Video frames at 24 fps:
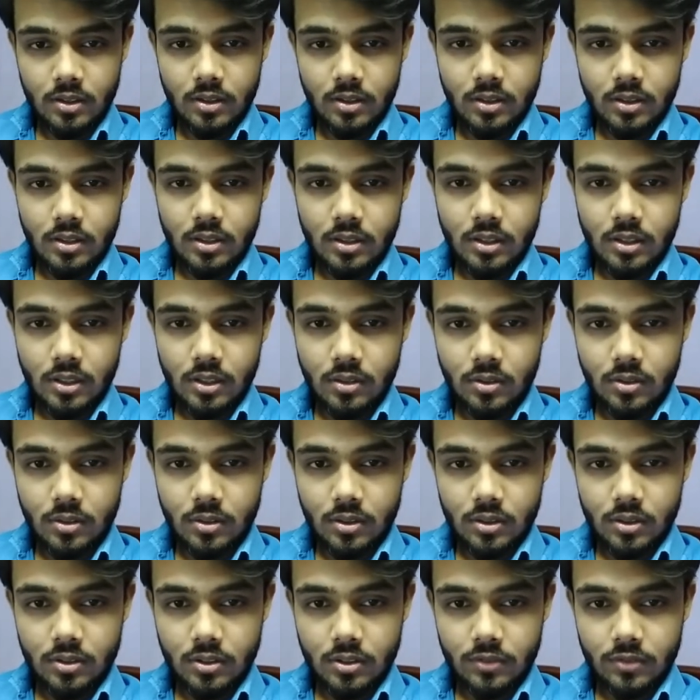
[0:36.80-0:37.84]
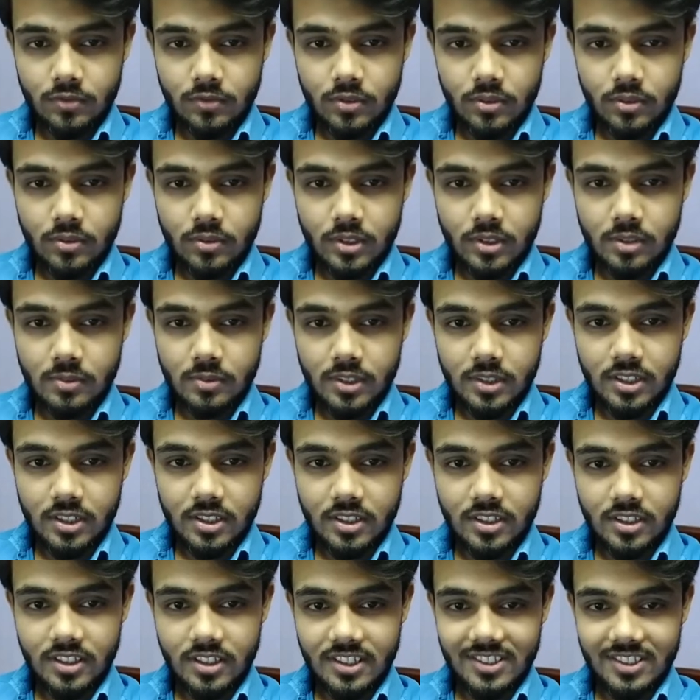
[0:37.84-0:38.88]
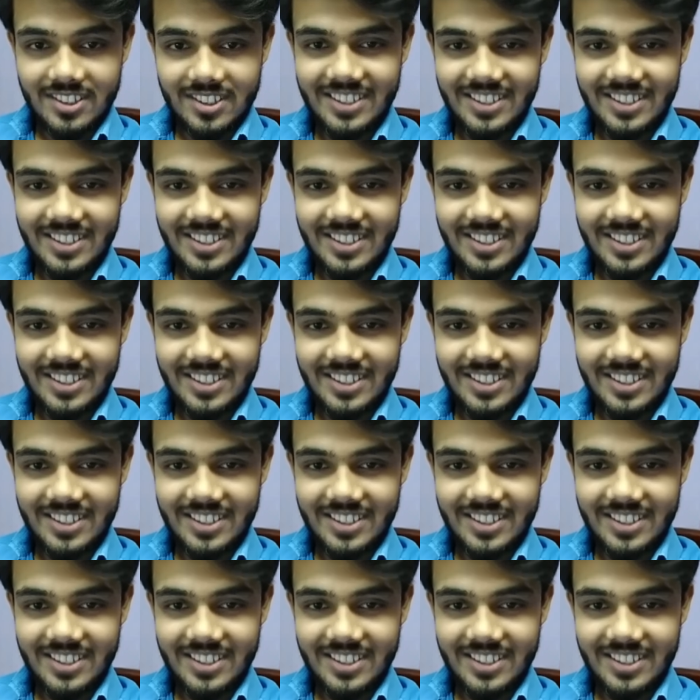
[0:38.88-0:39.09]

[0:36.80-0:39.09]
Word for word: हेलो टॉप वाले भैया कैसे